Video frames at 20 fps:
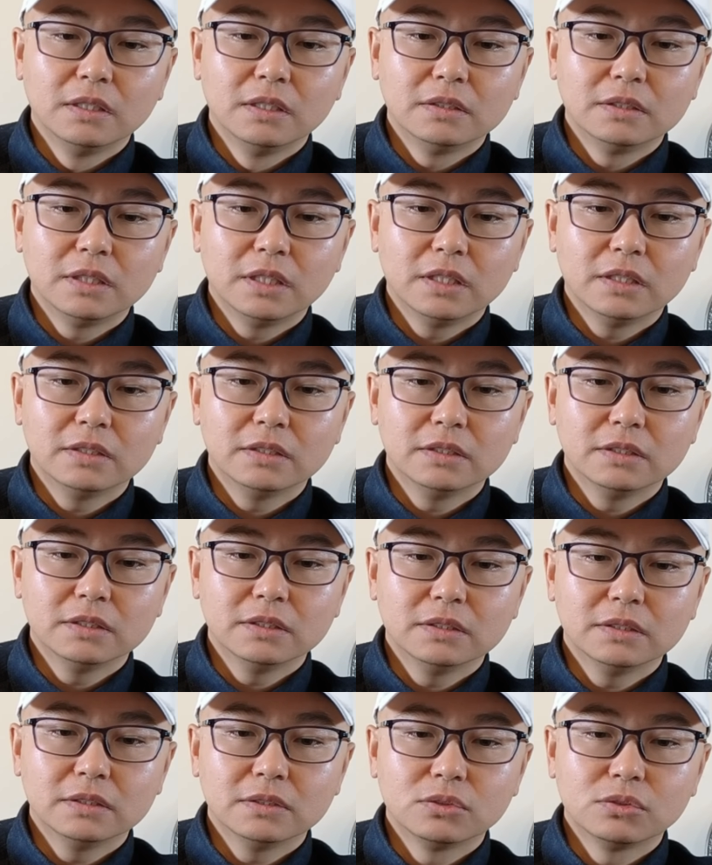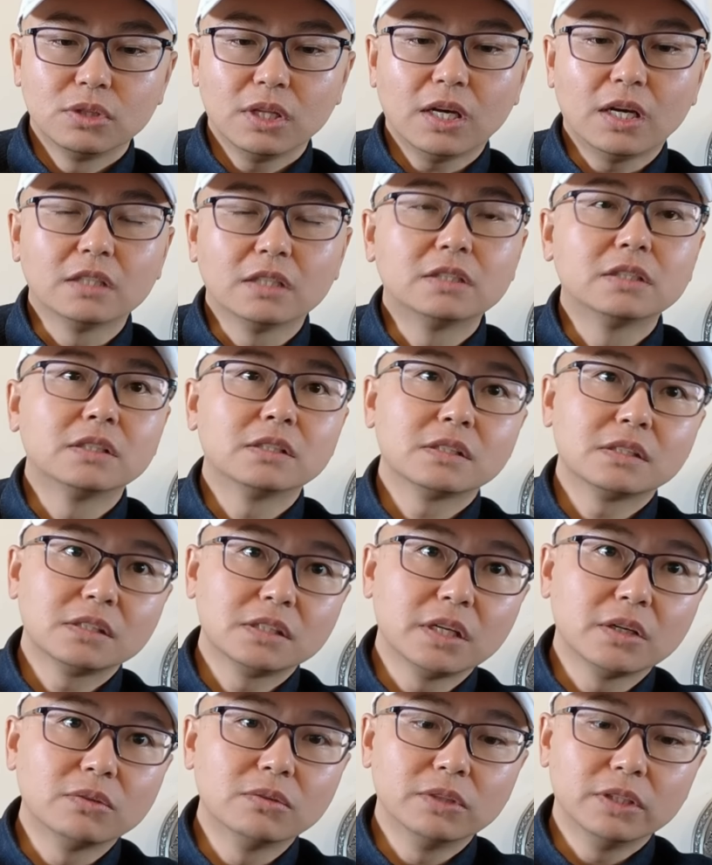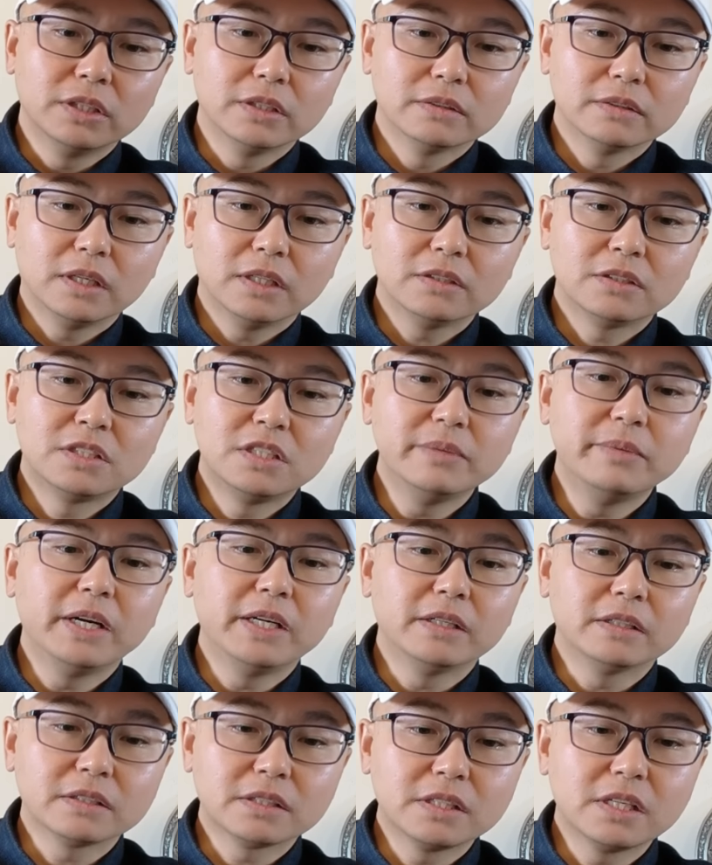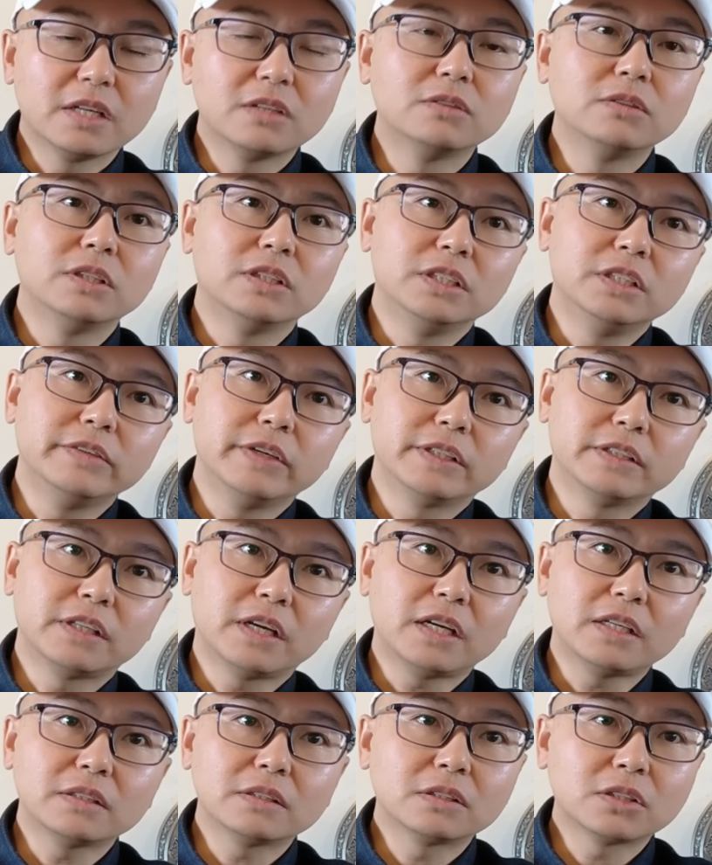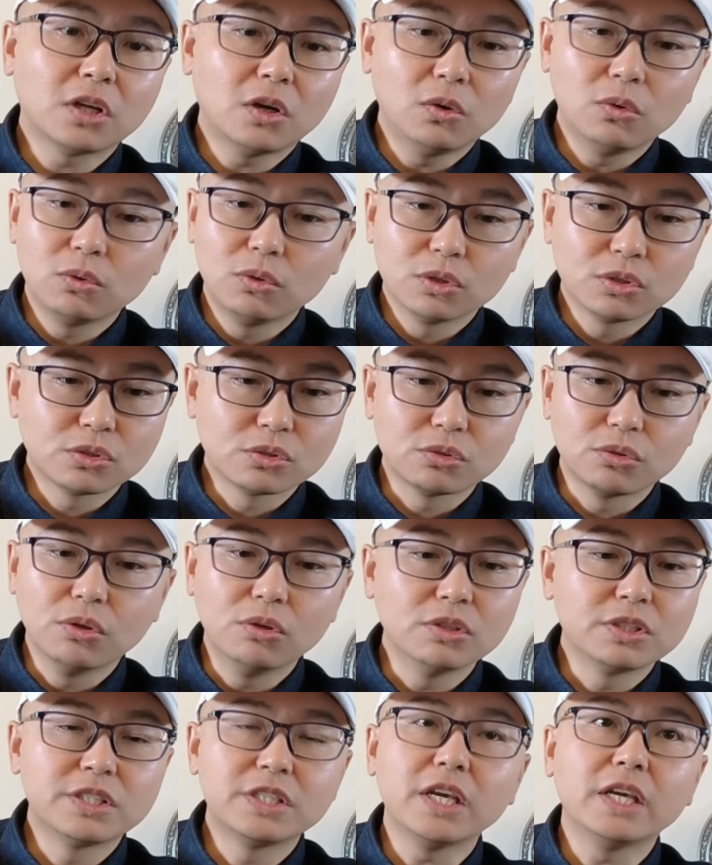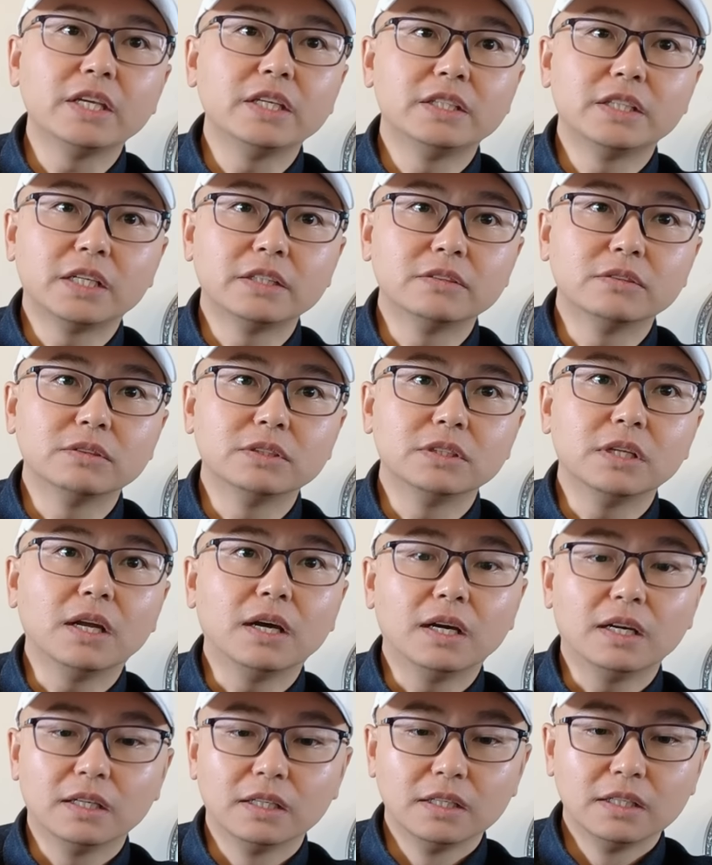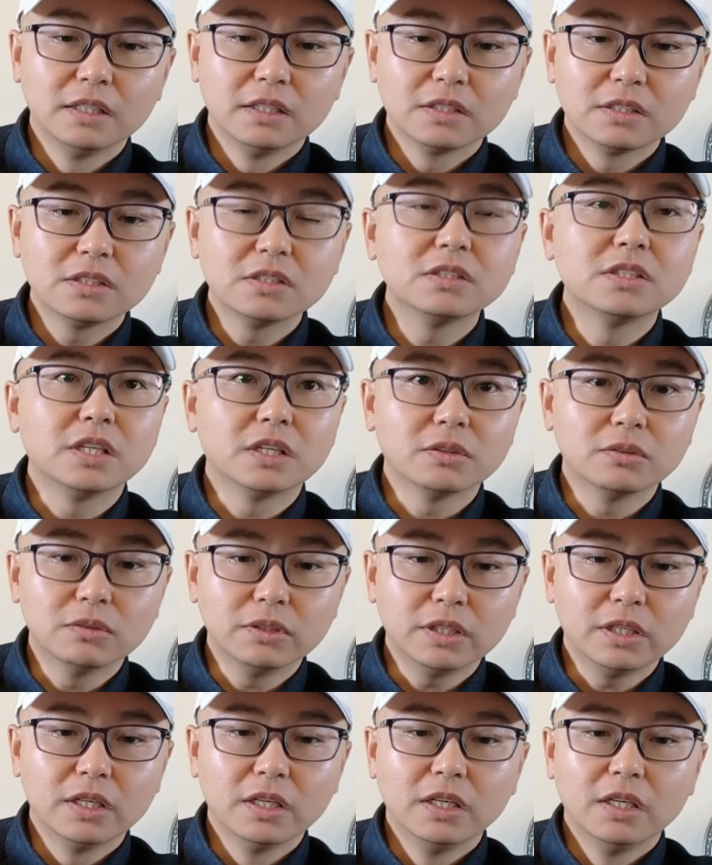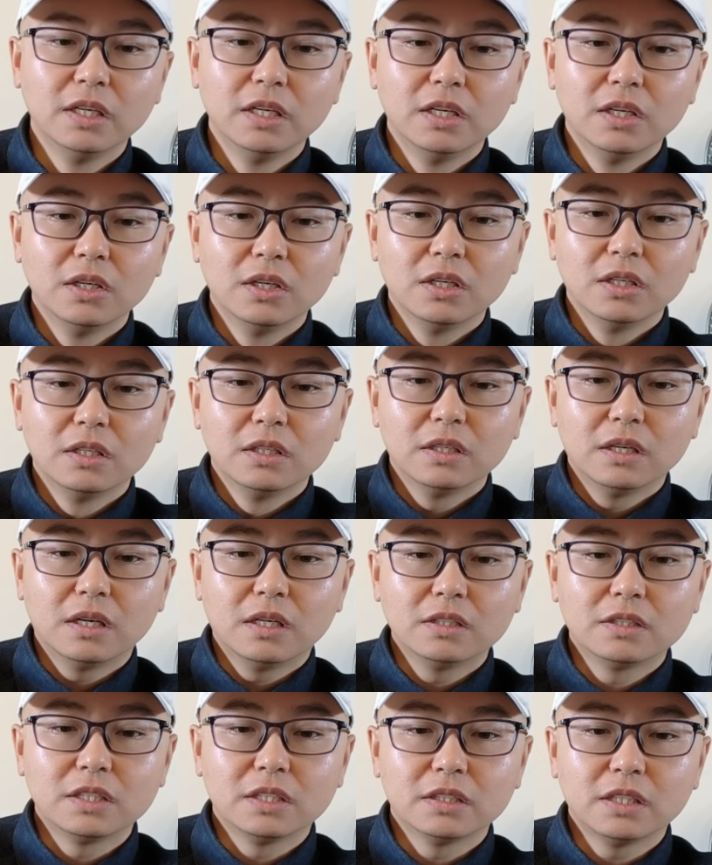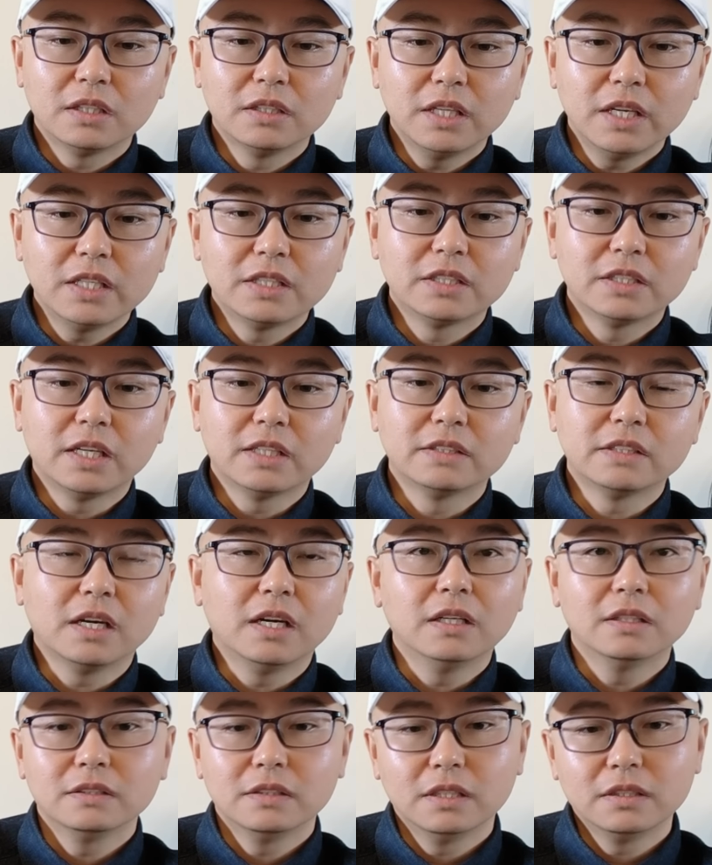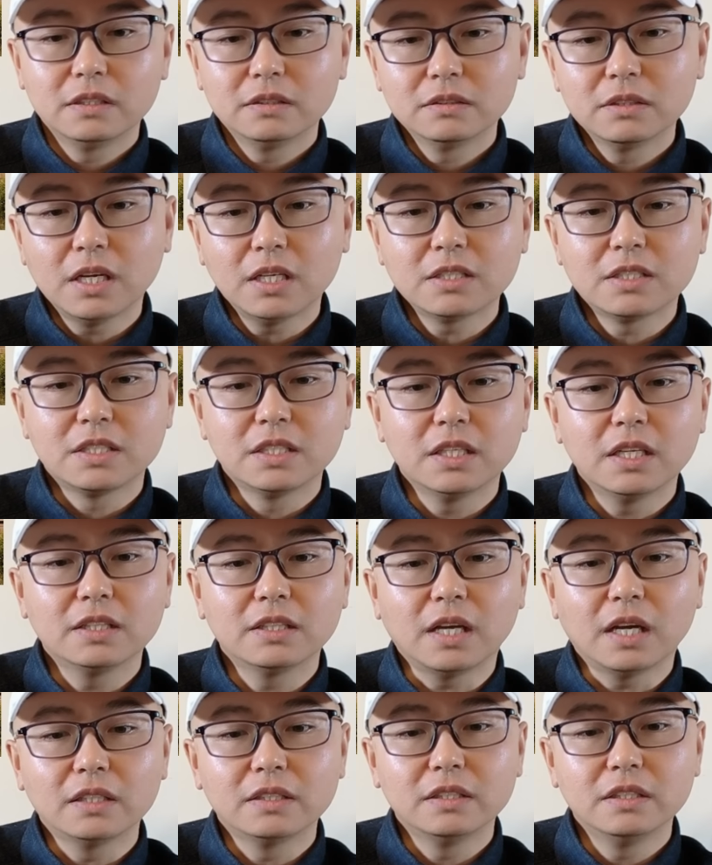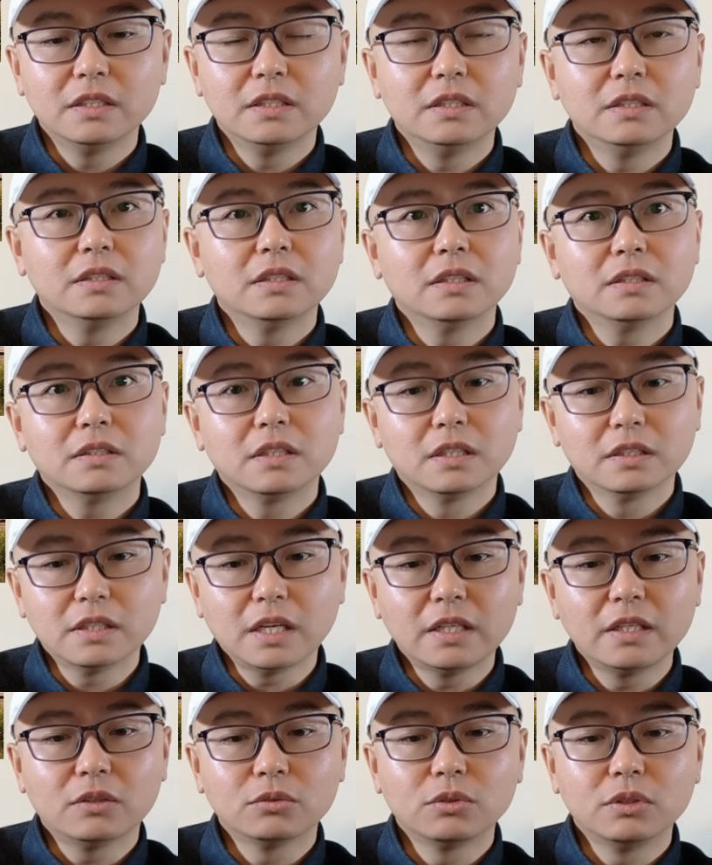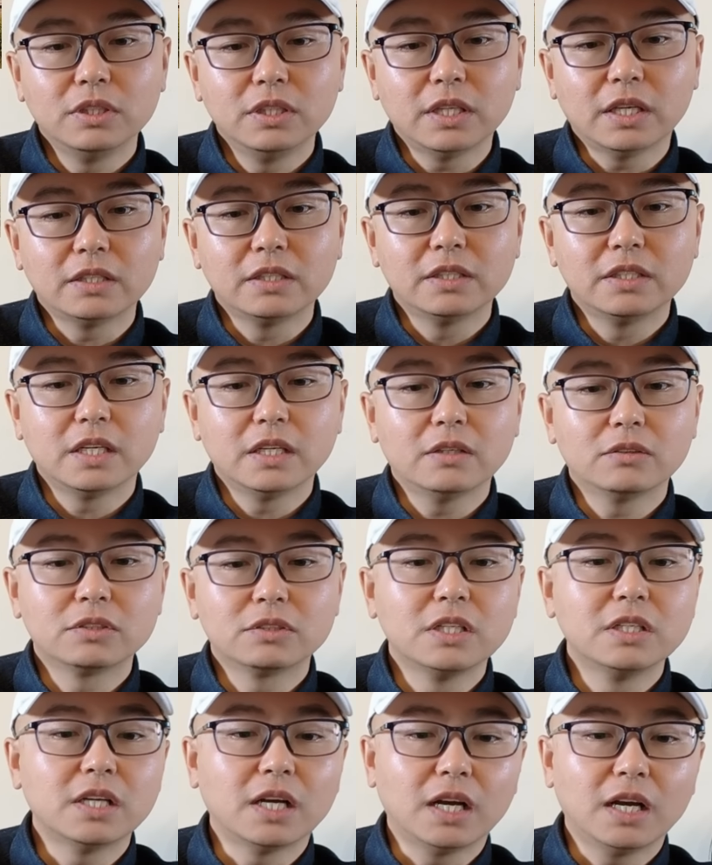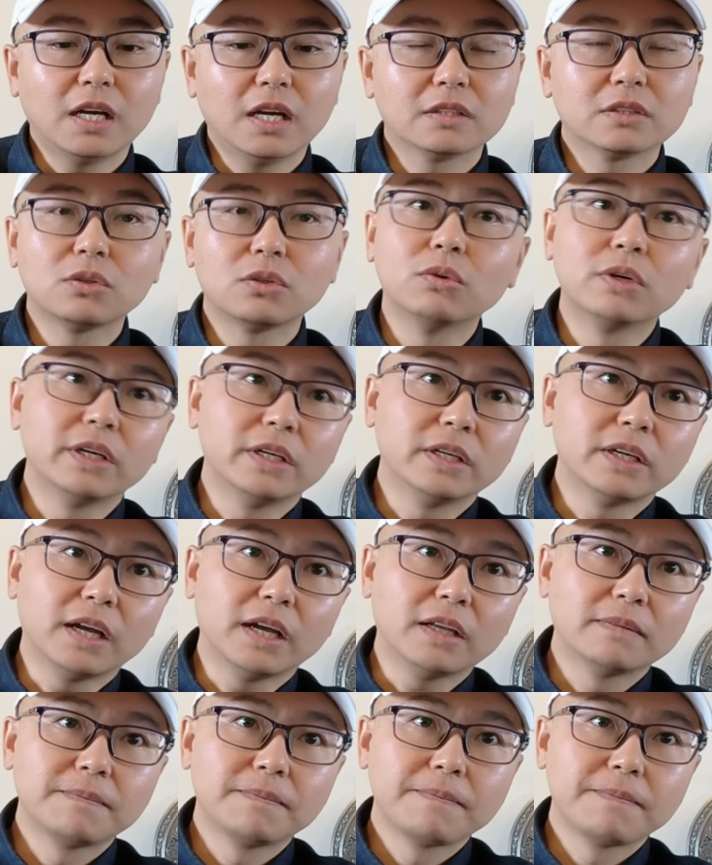这个最大航程是四千公里啊，基本上四千公里意味着它超过所有现役战斗机了啊， 四千公里。 而且它内置弹仓，那它它携带打击这个弹药、对地打击、弹药侦察都可以干，